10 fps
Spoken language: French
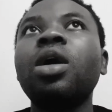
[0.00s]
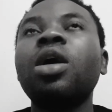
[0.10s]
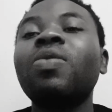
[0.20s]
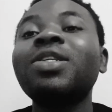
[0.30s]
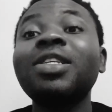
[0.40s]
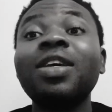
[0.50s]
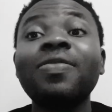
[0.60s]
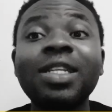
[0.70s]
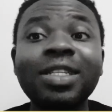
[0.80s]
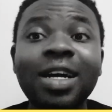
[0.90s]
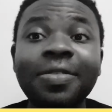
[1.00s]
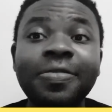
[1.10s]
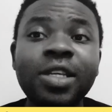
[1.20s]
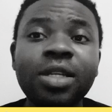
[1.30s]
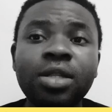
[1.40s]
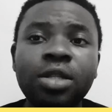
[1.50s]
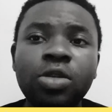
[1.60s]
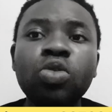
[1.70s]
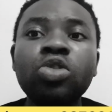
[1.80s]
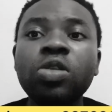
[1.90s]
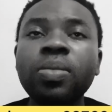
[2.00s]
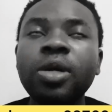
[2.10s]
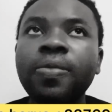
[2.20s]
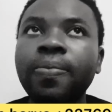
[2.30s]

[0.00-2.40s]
à quoi servent les trafics d'ossements.